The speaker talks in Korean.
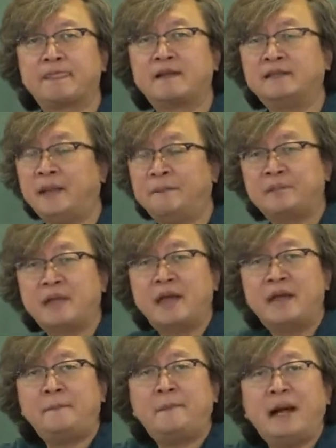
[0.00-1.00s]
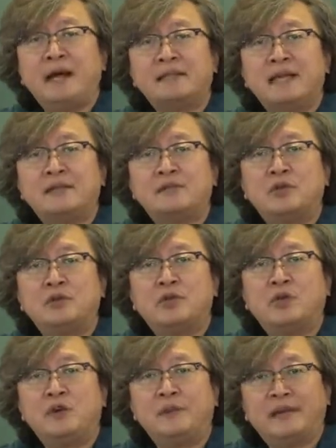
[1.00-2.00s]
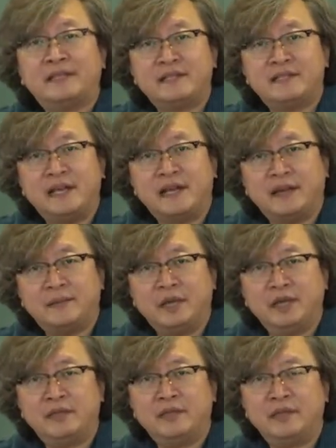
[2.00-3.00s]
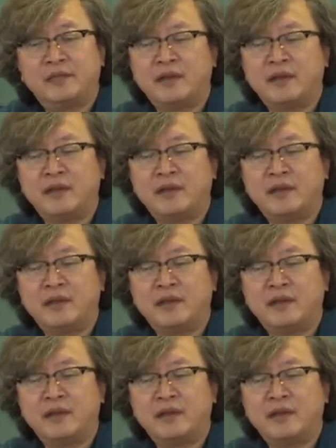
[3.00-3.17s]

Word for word: 그다음 파산 선고를 받은 자라면